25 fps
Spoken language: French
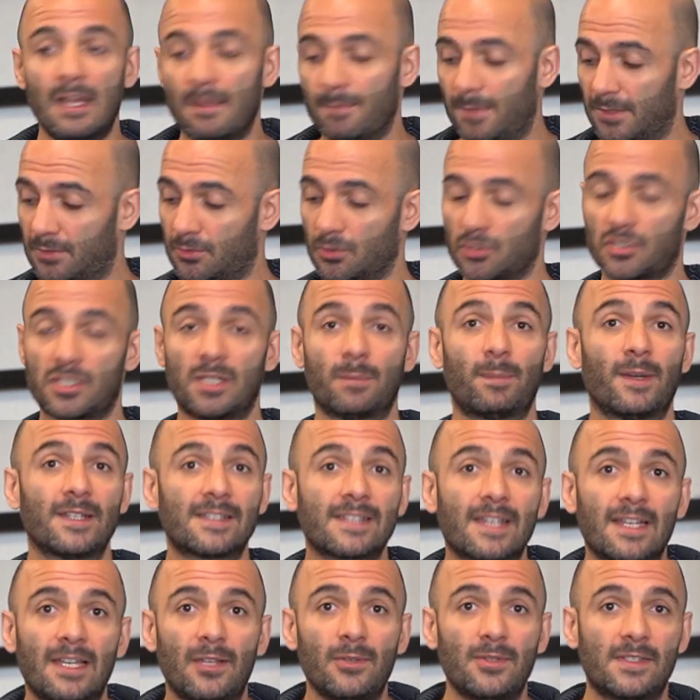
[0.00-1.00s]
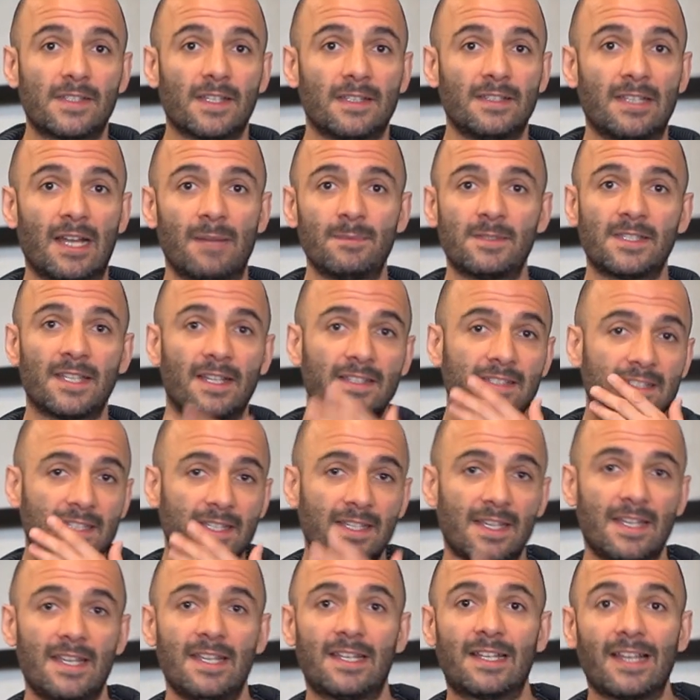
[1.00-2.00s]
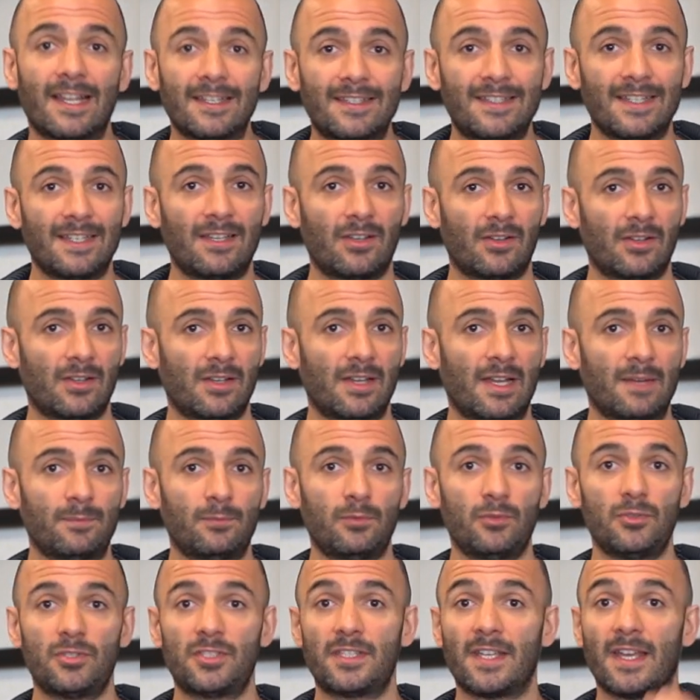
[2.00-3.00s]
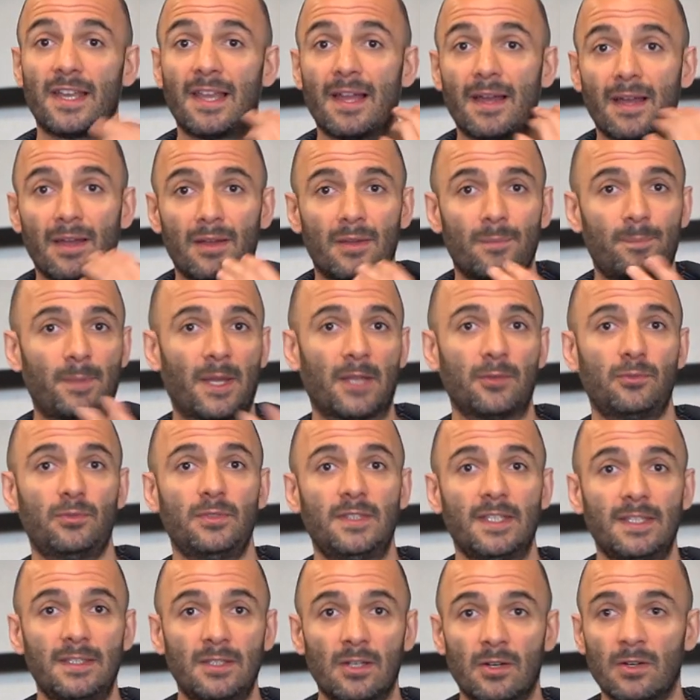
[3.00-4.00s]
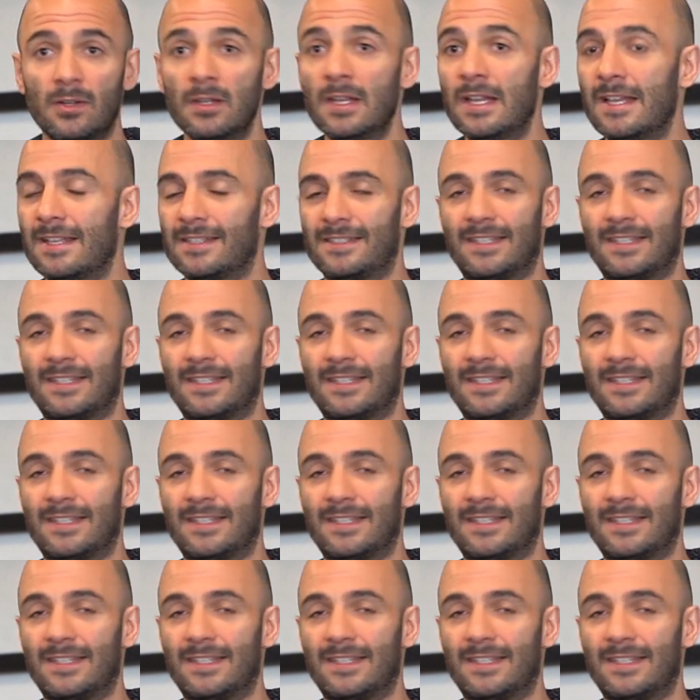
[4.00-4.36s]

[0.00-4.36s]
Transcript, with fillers: Parce que je ne sais pas ce qu'elle a eu cette dame, si elle s'est éclatée la, bouche, si elle a perdu des dents,